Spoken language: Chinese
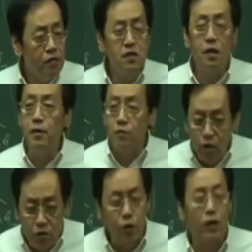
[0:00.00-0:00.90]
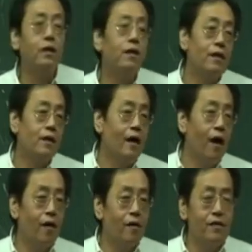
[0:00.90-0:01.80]
好，你只要没有脱水，
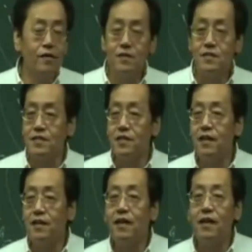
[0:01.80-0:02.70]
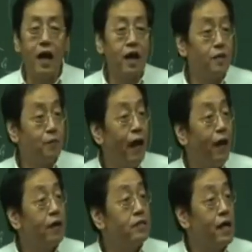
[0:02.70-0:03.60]
好，十天一个两个礼
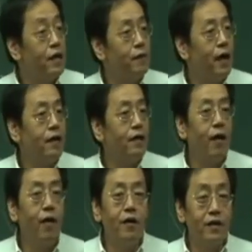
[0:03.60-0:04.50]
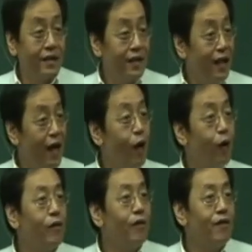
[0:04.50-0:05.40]
拜三个礼拜，好，你跟它
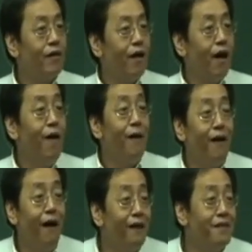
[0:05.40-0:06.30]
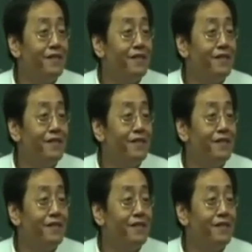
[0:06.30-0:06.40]
耗耗